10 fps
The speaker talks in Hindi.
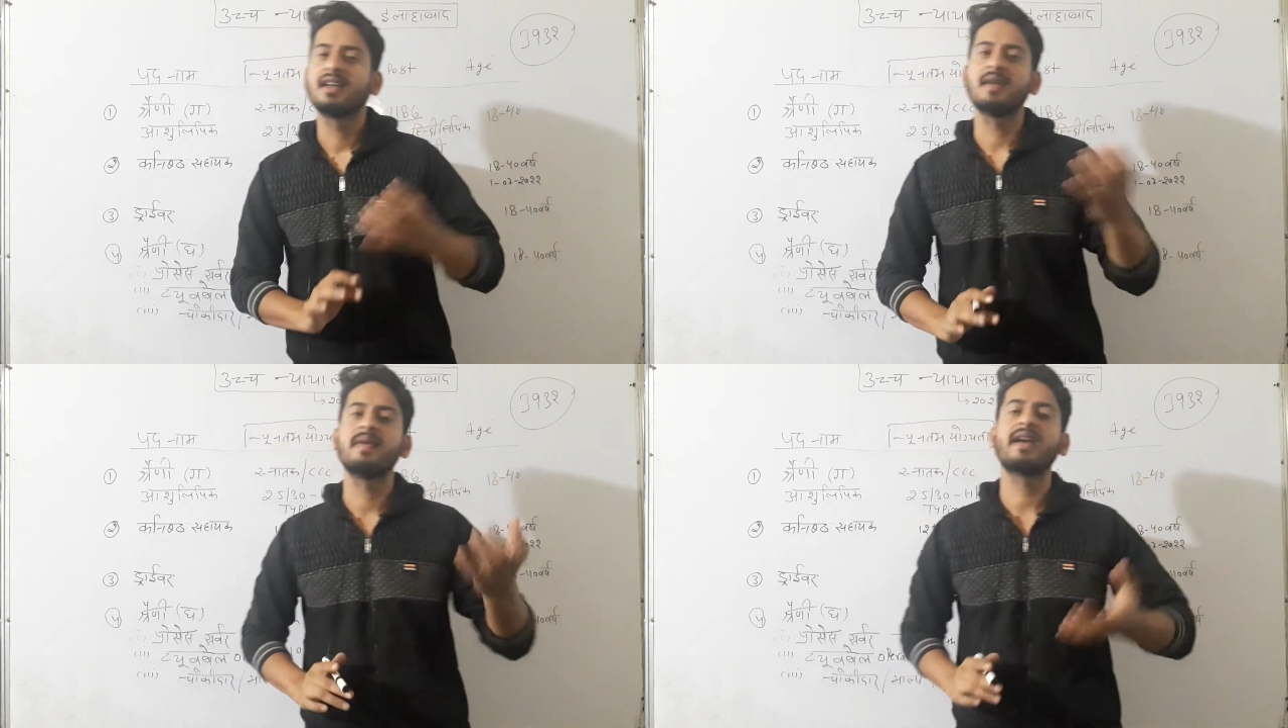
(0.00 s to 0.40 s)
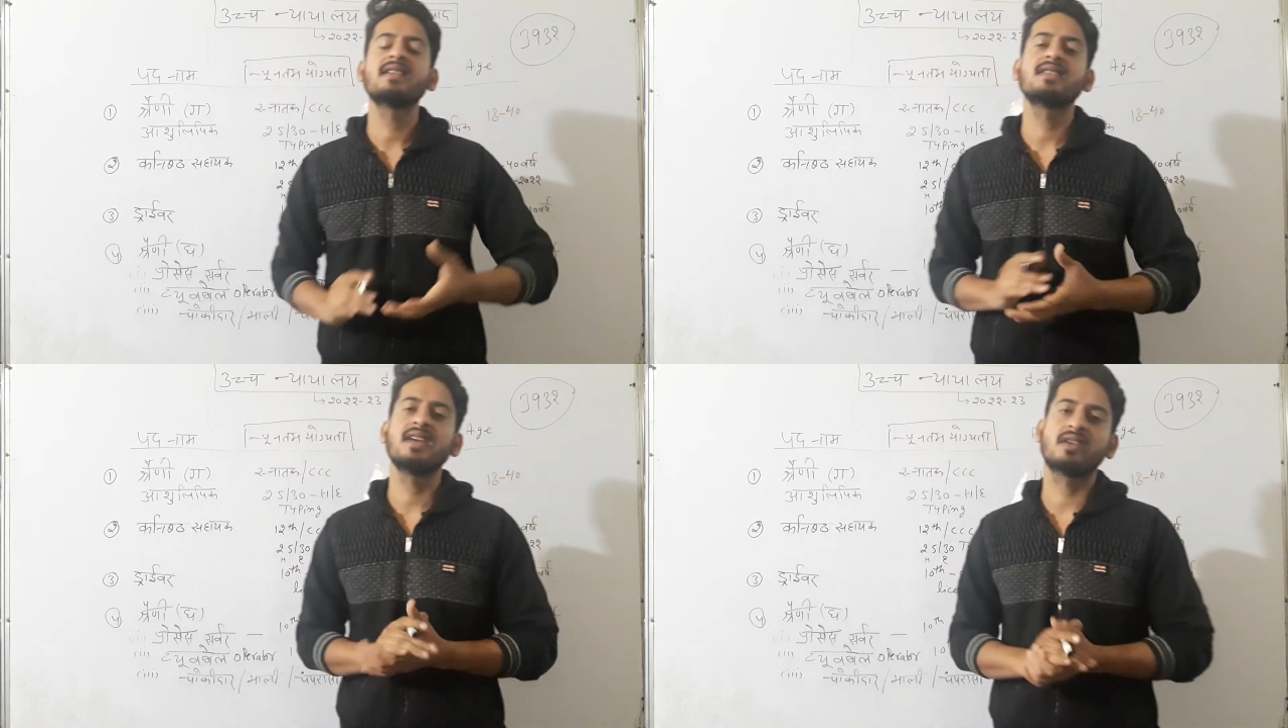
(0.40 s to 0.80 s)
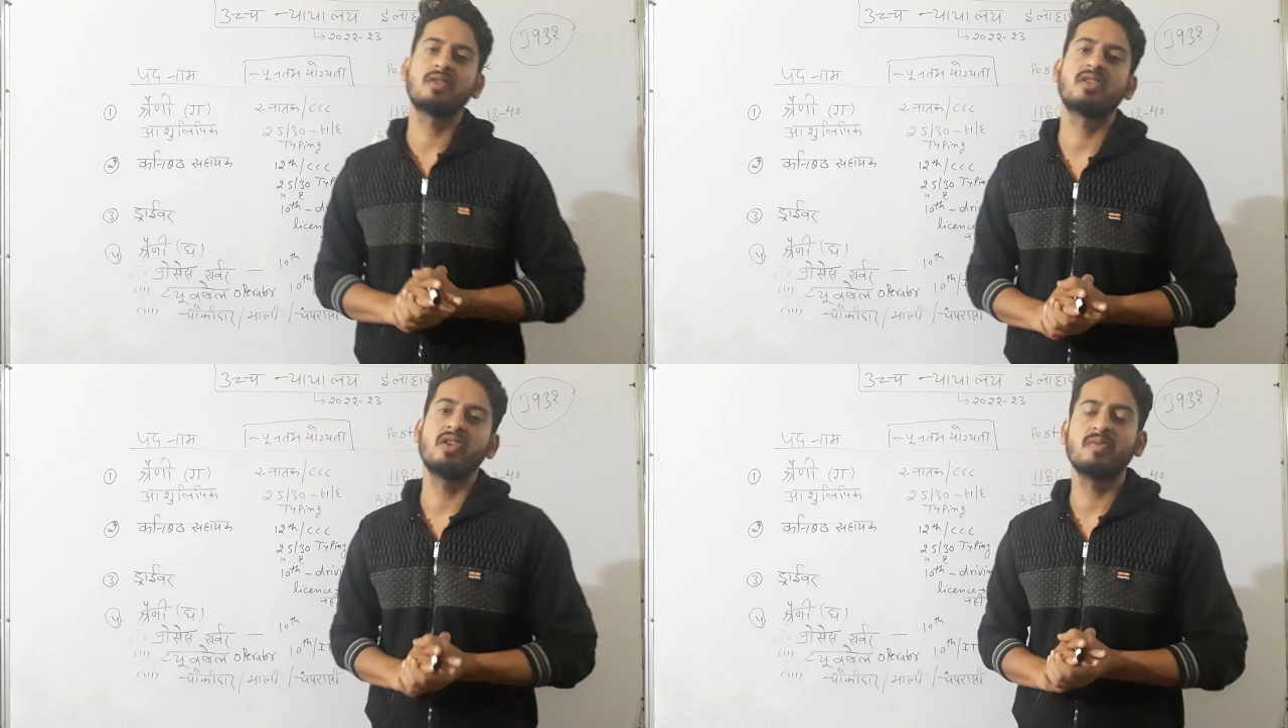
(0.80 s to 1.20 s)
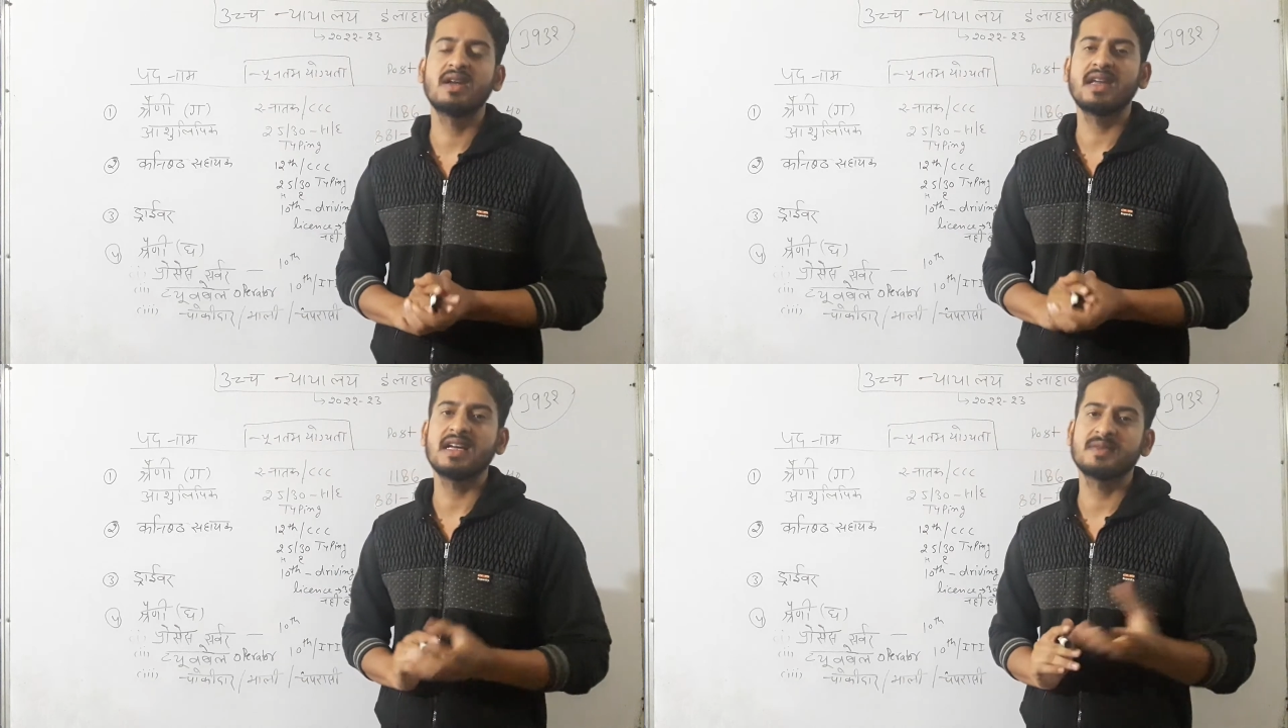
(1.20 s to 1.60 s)
कि वैकेंसी अक्टूबर
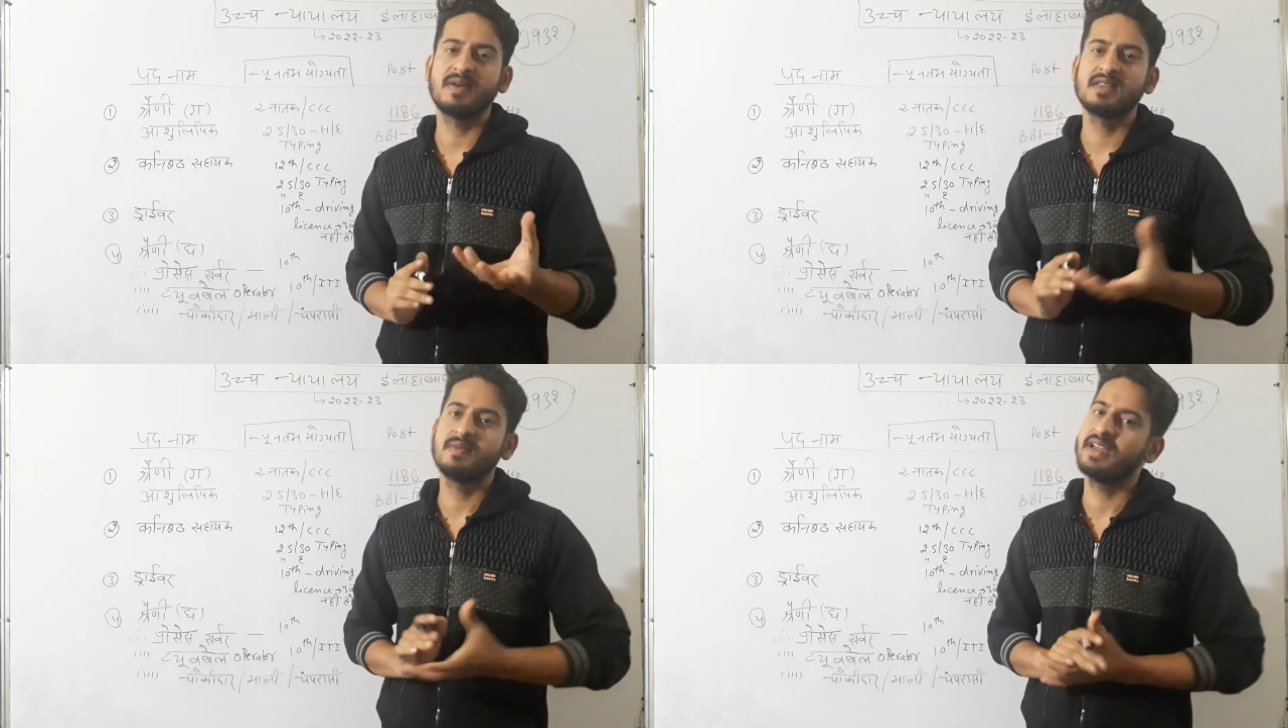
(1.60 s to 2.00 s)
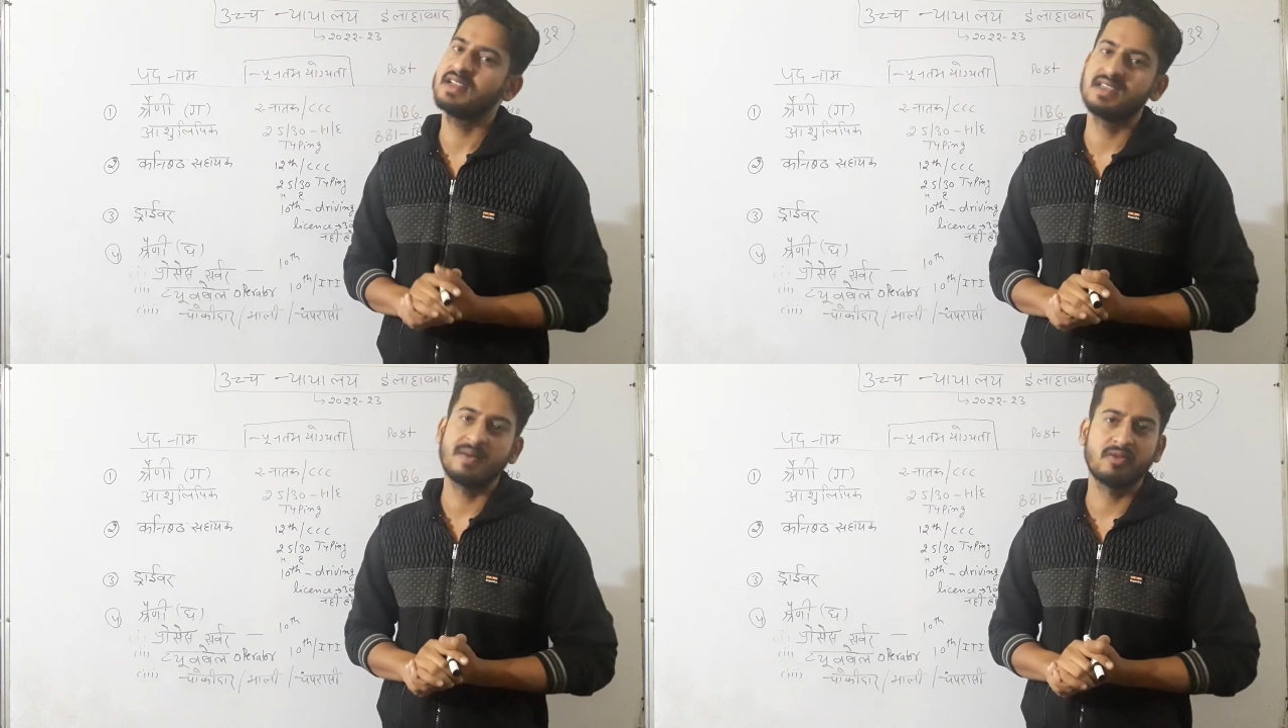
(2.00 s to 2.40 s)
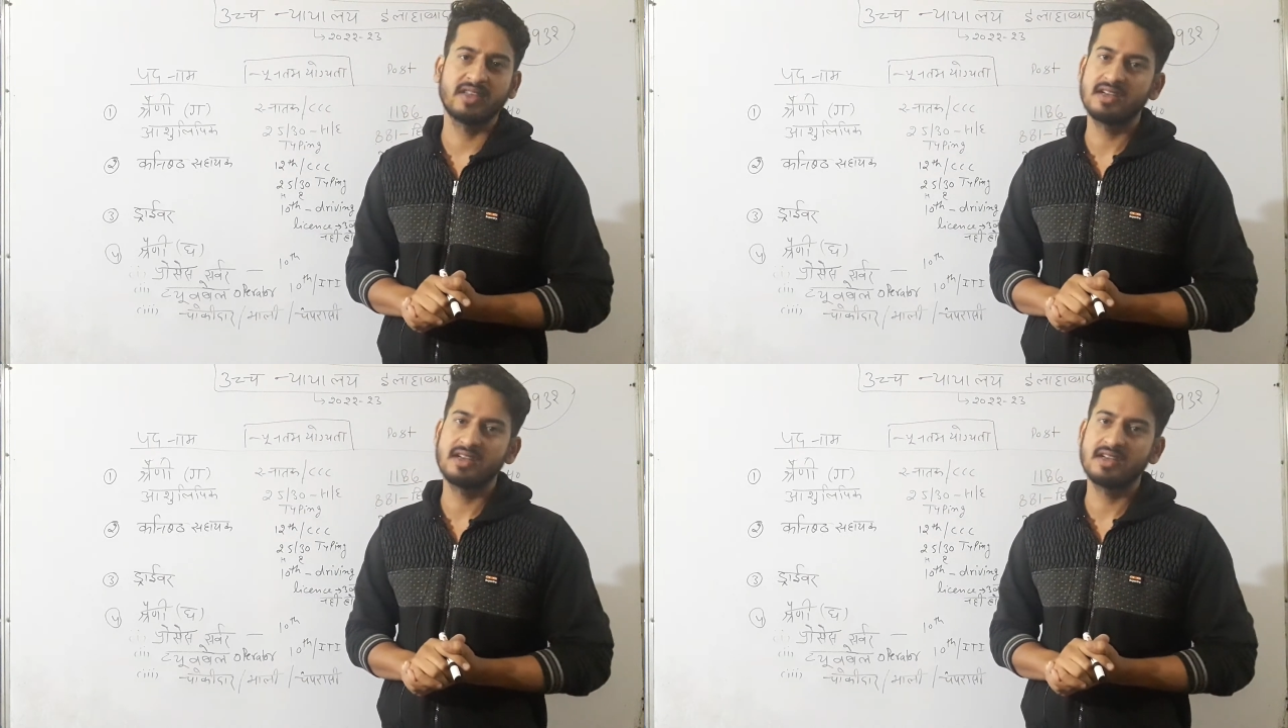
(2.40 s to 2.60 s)
नवंबर के आसपास ही वैकेंसी आपको